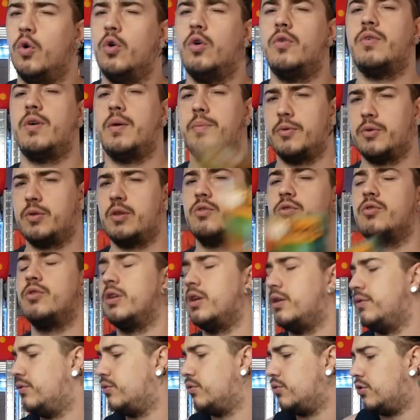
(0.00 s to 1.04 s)
On fera peut-être une
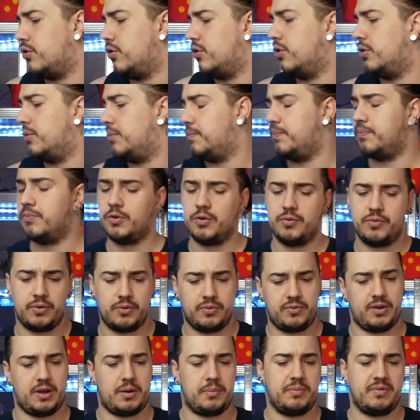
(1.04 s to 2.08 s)
review de, de
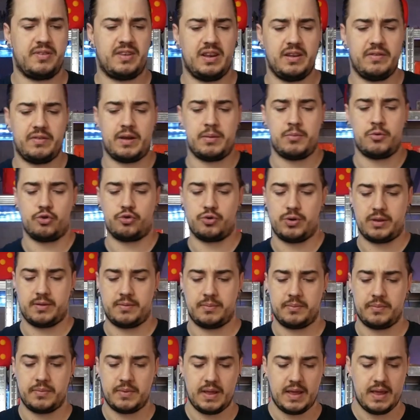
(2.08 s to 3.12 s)
Funfair, parce qu'il est vraiment chouette.
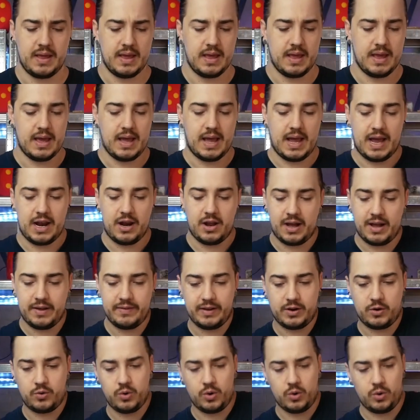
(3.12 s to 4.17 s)
Alors
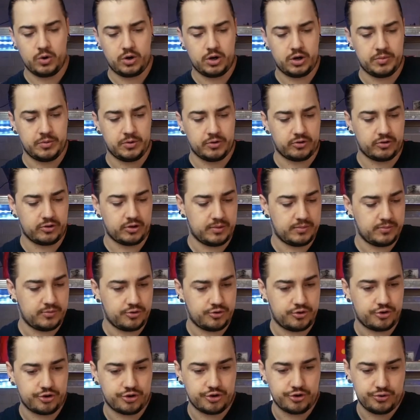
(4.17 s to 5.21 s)
avec quoi on commence comme
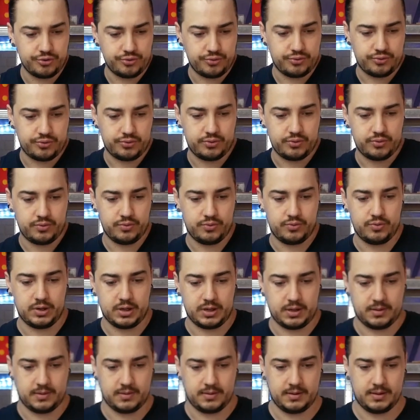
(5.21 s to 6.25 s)
jeu Oula,
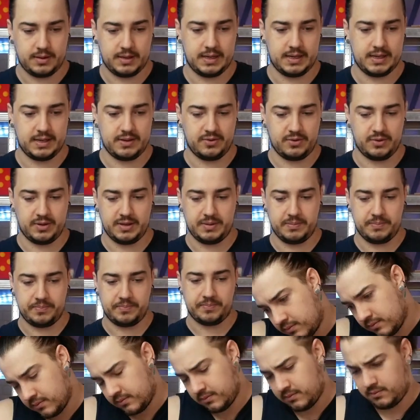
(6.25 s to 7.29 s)
attendez.
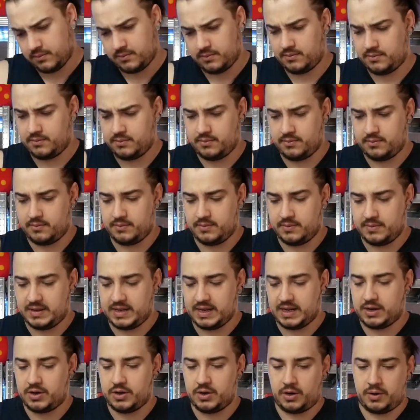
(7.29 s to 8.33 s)

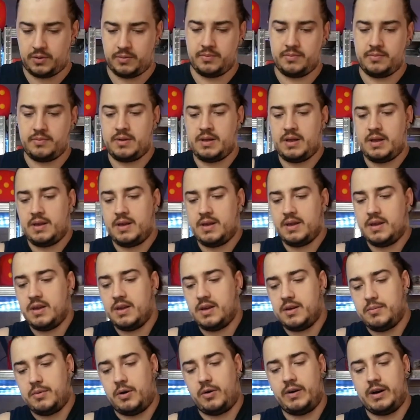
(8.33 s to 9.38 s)
D'accord.
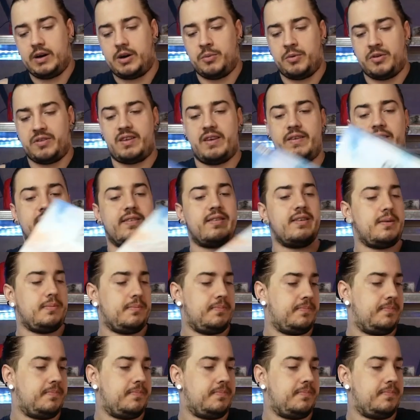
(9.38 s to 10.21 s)
Bon, on va commencer avec ça.